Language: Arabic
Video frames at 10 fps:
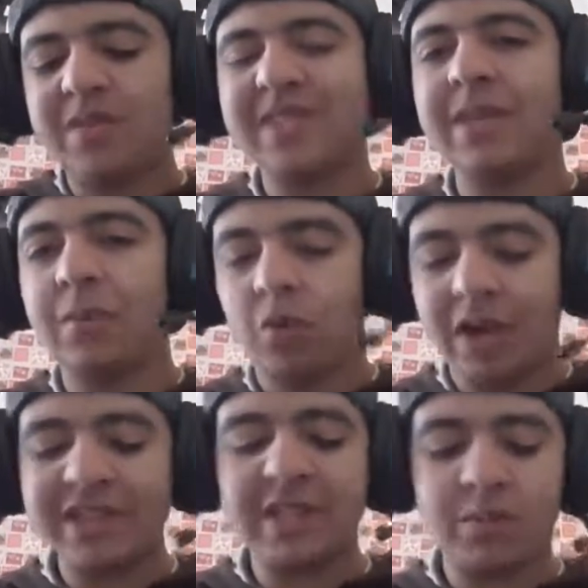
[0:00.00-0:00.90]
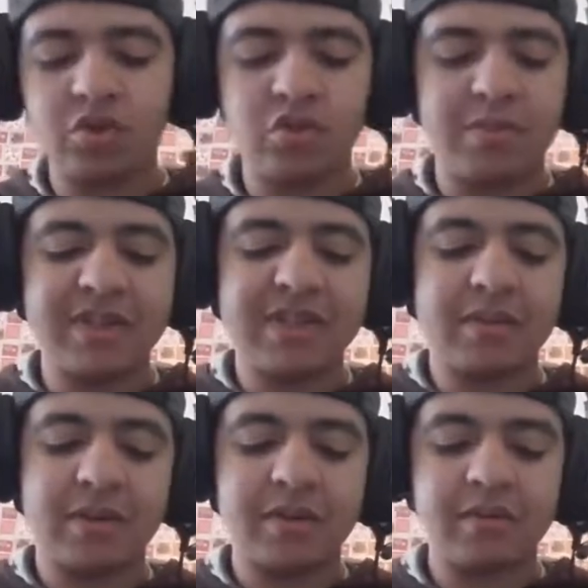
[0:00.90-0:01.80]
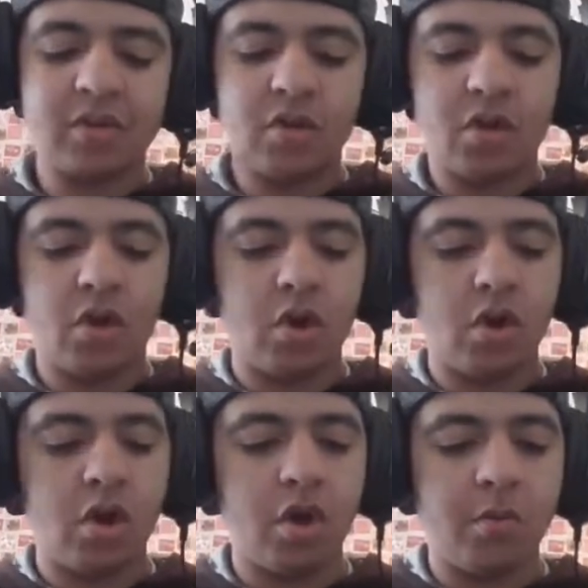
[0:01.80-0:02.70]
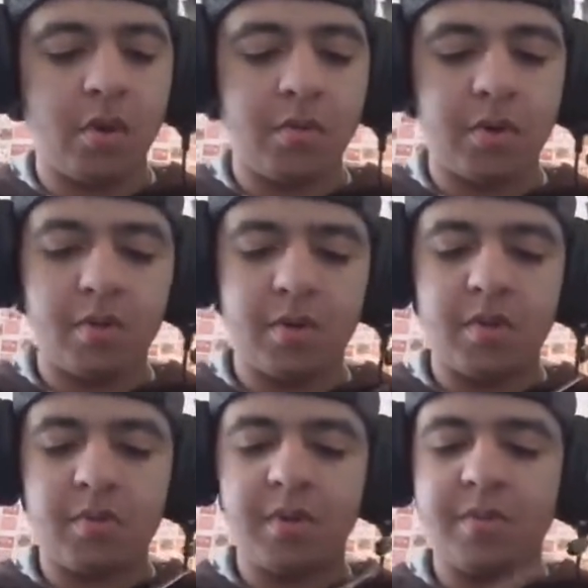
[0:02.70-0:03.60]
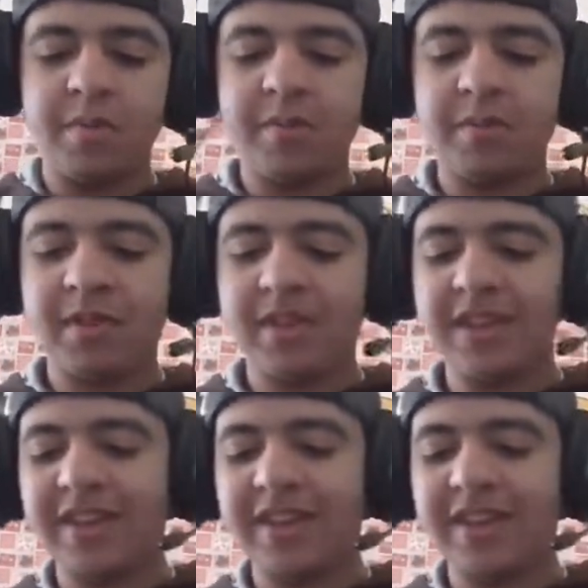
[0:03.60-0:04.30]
الصبر الصبر ثم الصبر او با با با با با با با با